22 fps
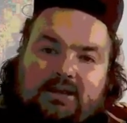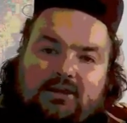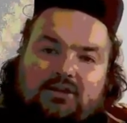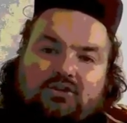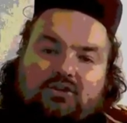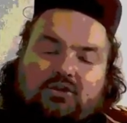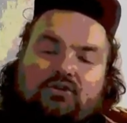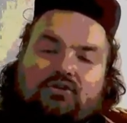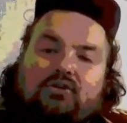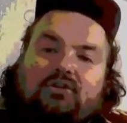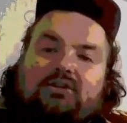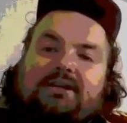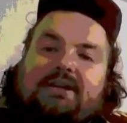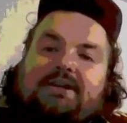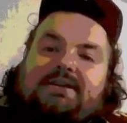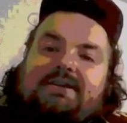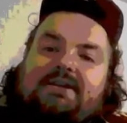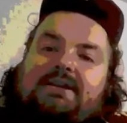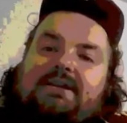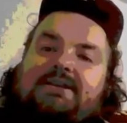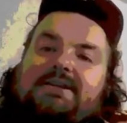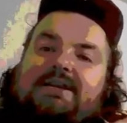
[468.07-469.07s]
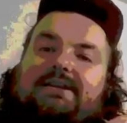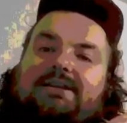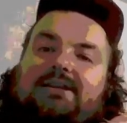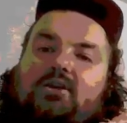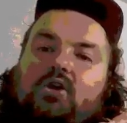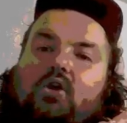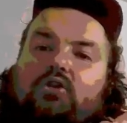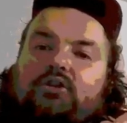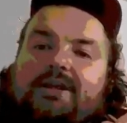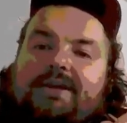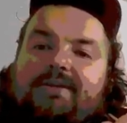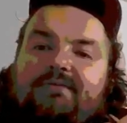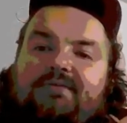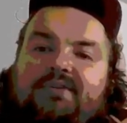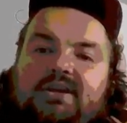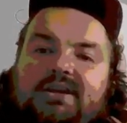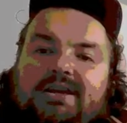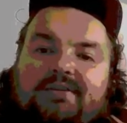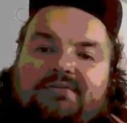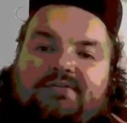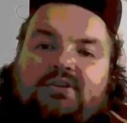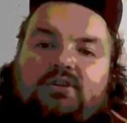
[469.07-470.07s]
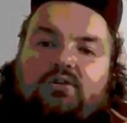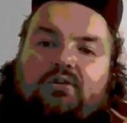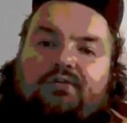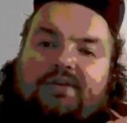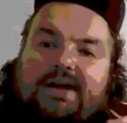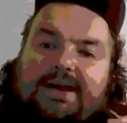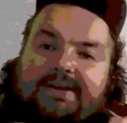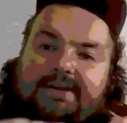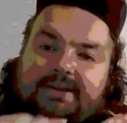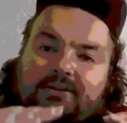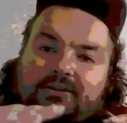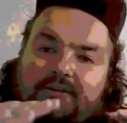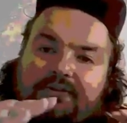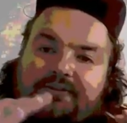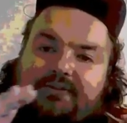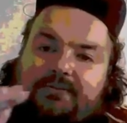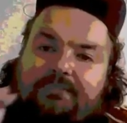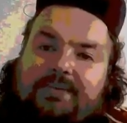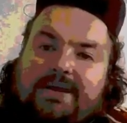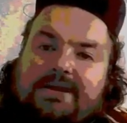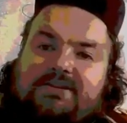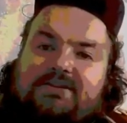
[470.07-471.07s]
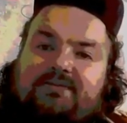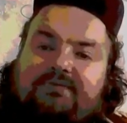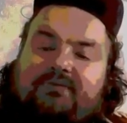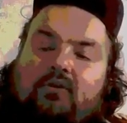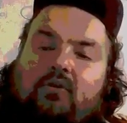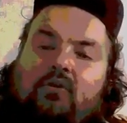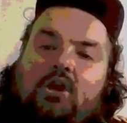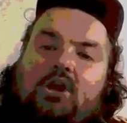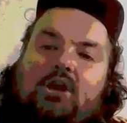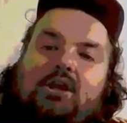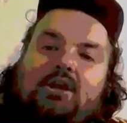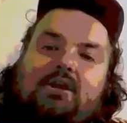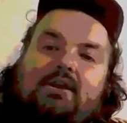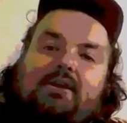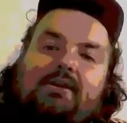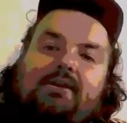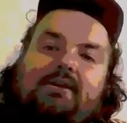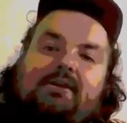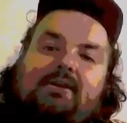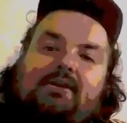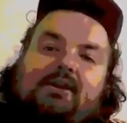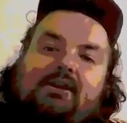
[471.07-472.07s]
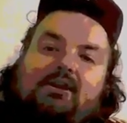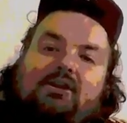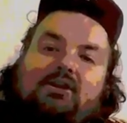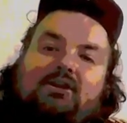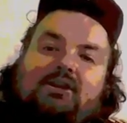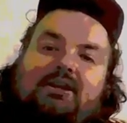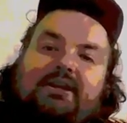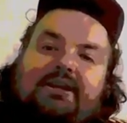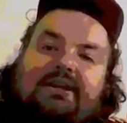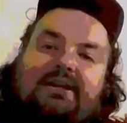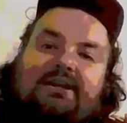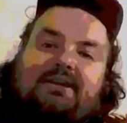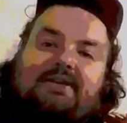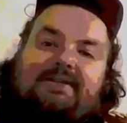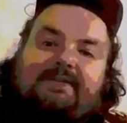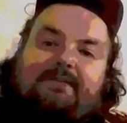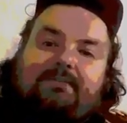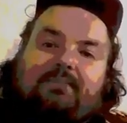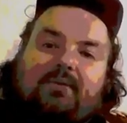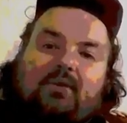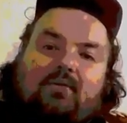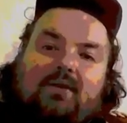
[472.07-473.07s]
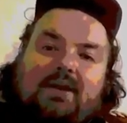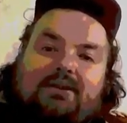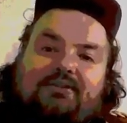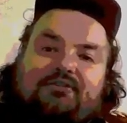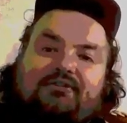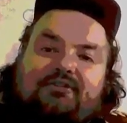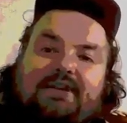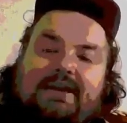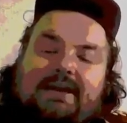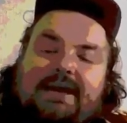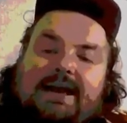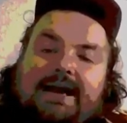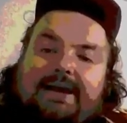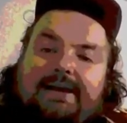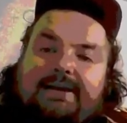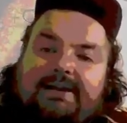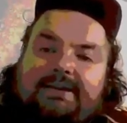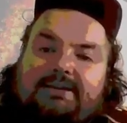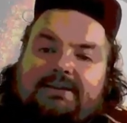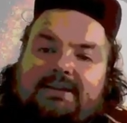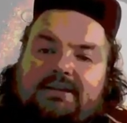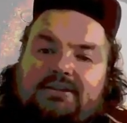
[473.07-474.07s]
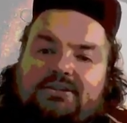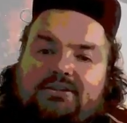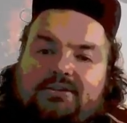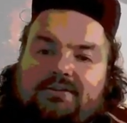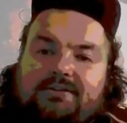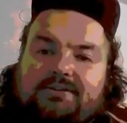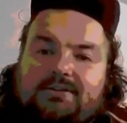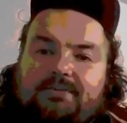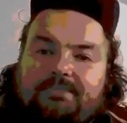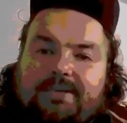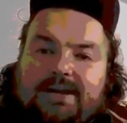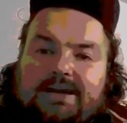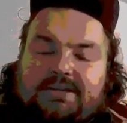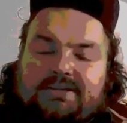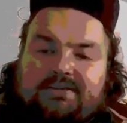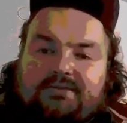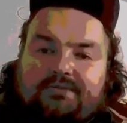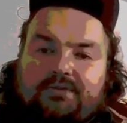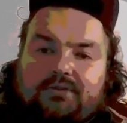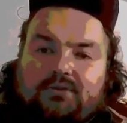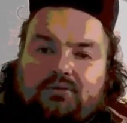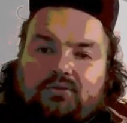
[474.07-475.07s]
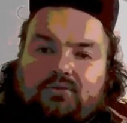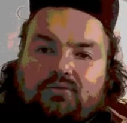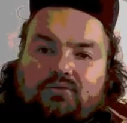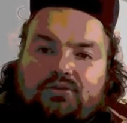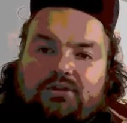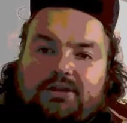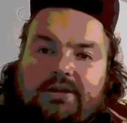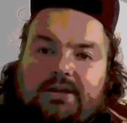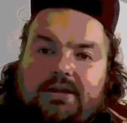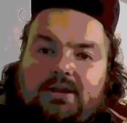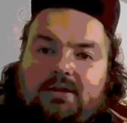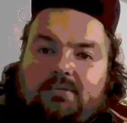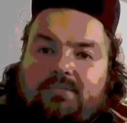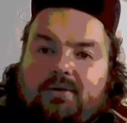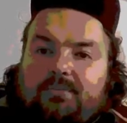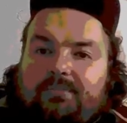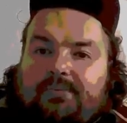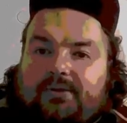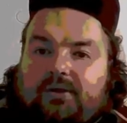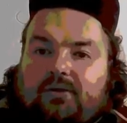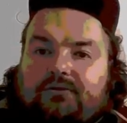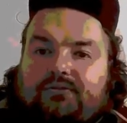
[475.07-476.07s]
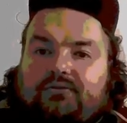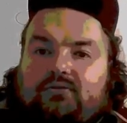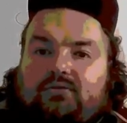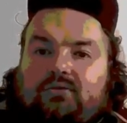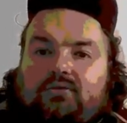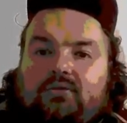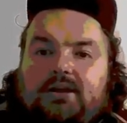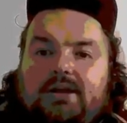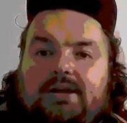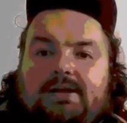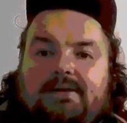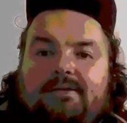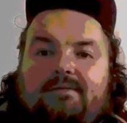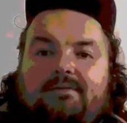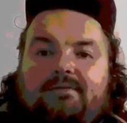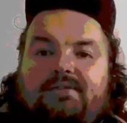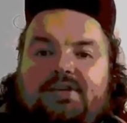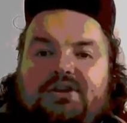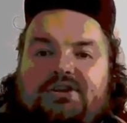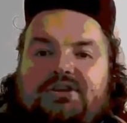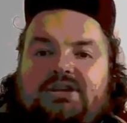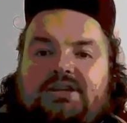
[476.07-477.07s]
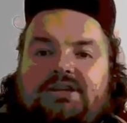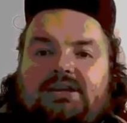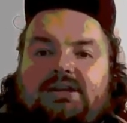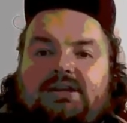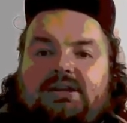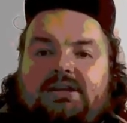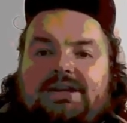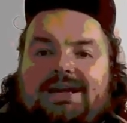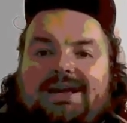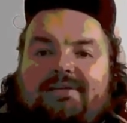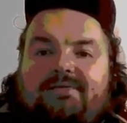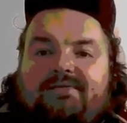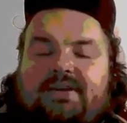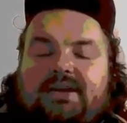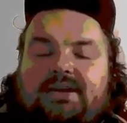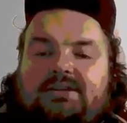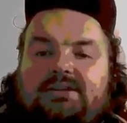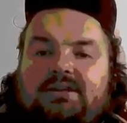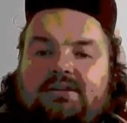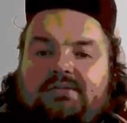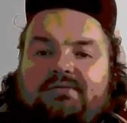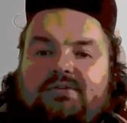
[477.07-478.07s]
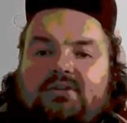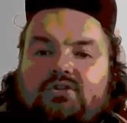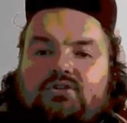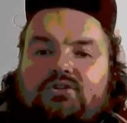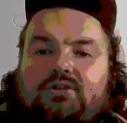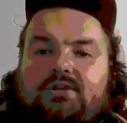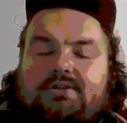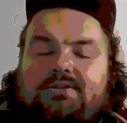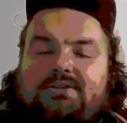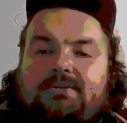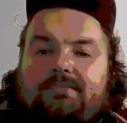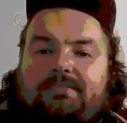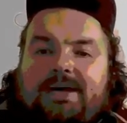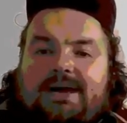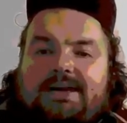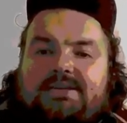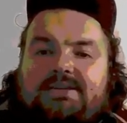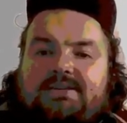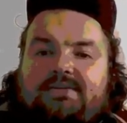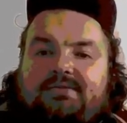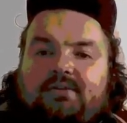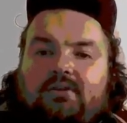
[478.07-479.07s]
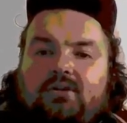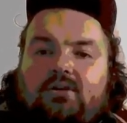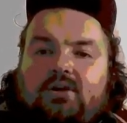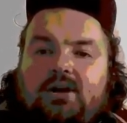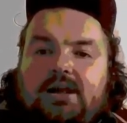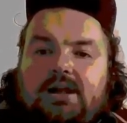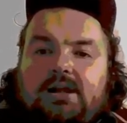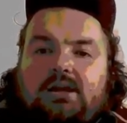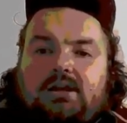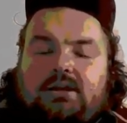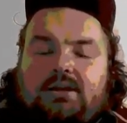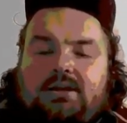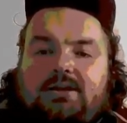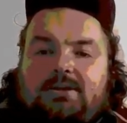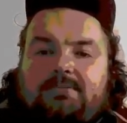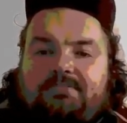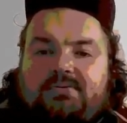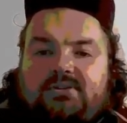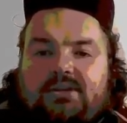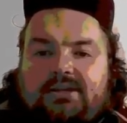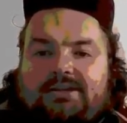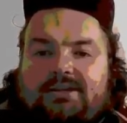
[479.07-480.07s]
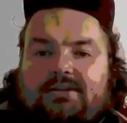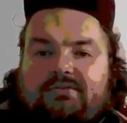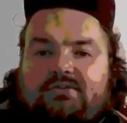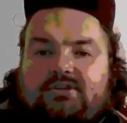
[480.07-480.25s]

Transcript: socjotechniki, nie tylko te wyrafinowane, drodzy Państwo, yy, gry społeczne, ale też, drodzy Państwo, już po prostu wyniki, efektywność, drodzy Państwo, i przede